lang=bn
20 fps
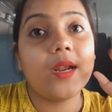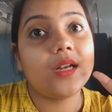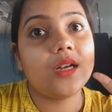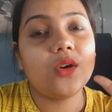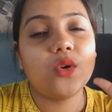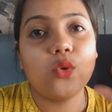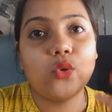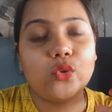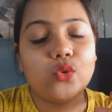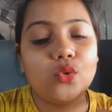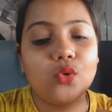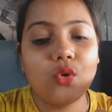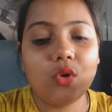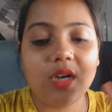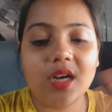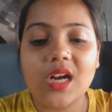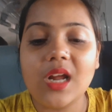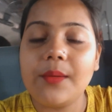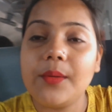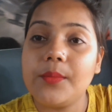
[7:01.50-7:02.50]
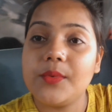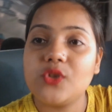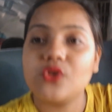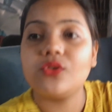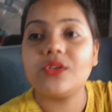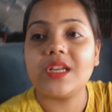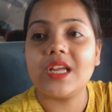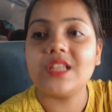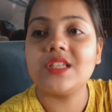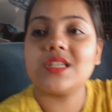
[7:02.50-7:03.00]
একটা রোদ্দুর হলে না আমি ভীষণ
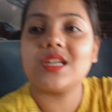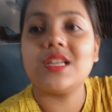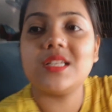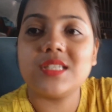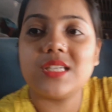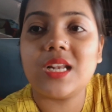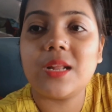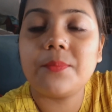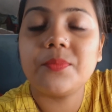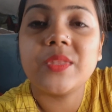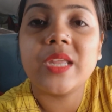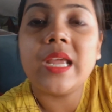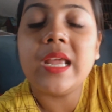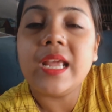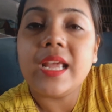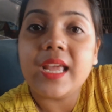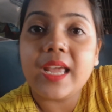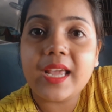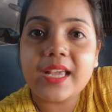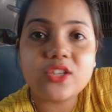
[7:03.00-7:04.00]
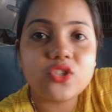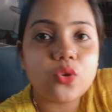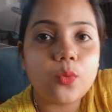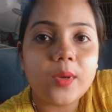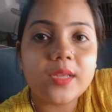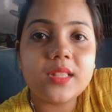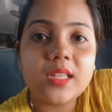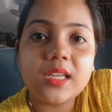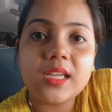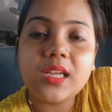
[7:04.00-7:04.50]
টেনশানে ছিলাম এই
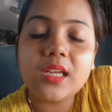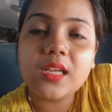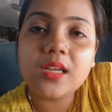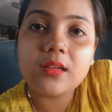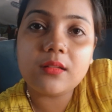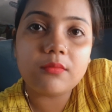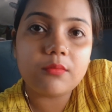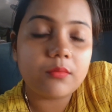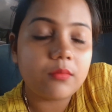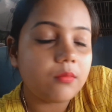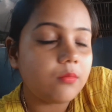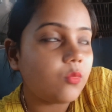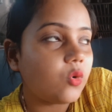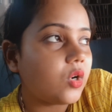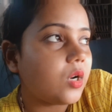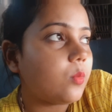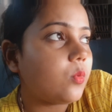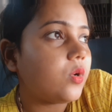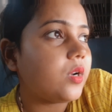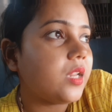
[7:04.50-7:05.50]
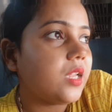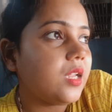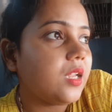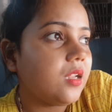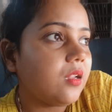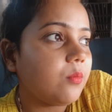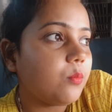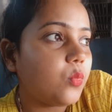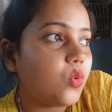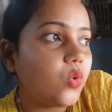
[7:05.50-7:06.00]
সময় থেকেই মোটামুটি
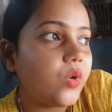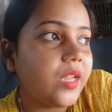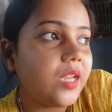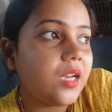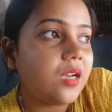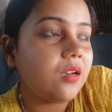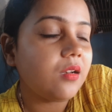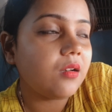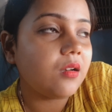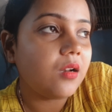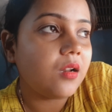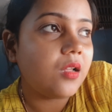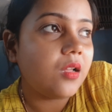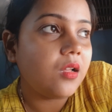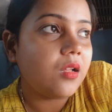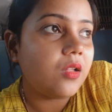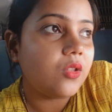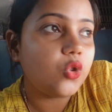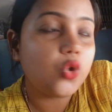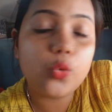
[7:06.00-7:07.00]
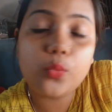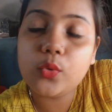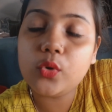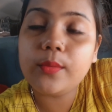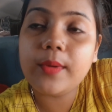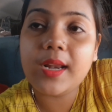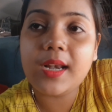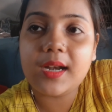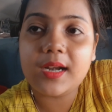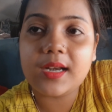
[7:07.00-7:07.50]
পুরীর
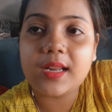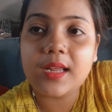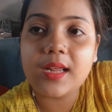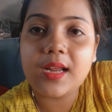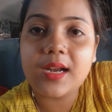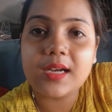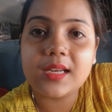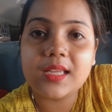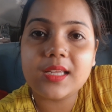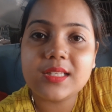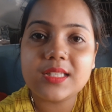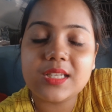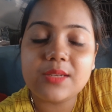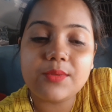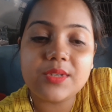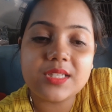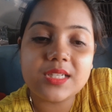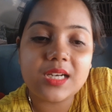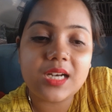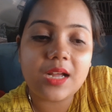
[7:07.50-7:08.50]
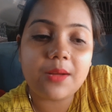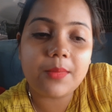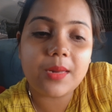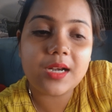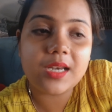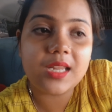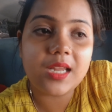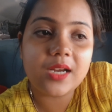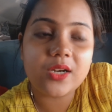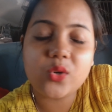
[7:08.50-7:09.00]
দুপুরবেলাটা আর কি সি বিচে না
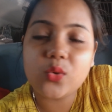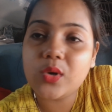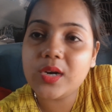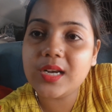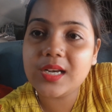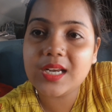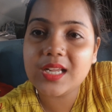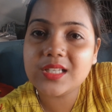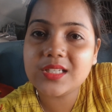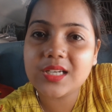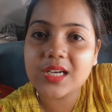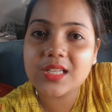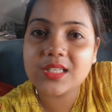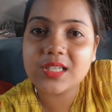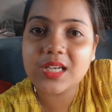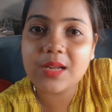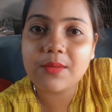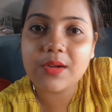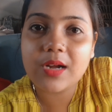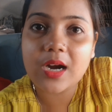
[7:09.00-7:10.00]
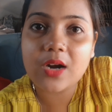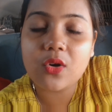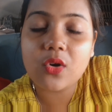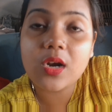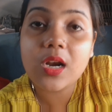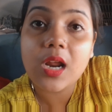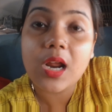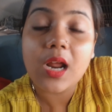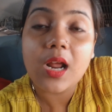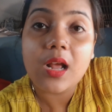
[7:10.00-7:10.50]
বানিয়ে একটুখানি টেনশানে ছিলাম কারণ
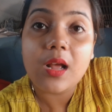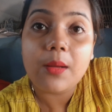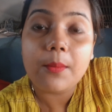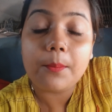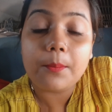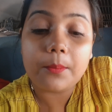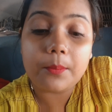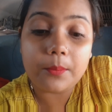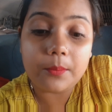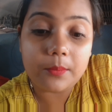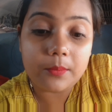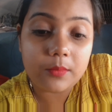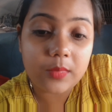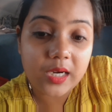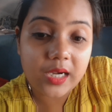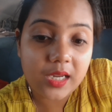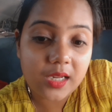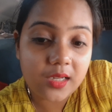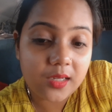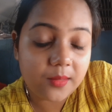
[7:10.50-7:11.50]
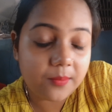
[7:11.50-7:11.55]
মানে